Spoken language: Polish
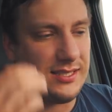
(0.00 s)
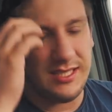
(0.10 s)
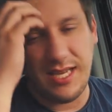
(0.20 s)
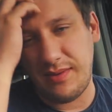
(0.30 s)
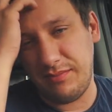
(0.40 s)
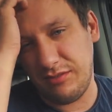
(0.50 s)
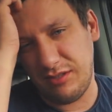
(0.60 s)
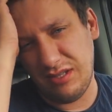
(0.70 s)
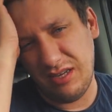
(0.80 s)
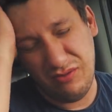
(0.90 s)
że ja mam
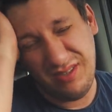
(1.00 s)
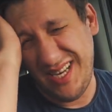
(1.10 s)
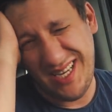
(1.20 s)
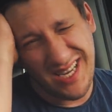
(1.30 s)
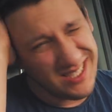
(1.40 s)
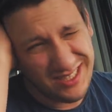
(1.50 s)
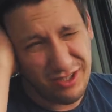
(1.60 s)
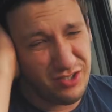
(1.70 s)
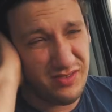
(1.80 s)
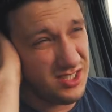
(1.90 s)
do Lahunkera
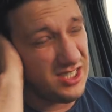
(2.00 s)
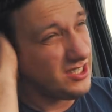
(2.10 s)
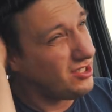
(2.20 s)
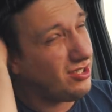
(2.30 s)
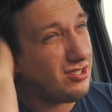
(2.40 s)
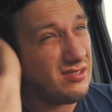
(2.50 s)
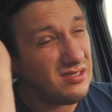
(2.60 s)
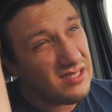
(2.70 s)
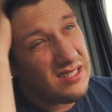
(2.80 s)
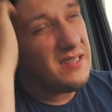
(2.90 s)
190.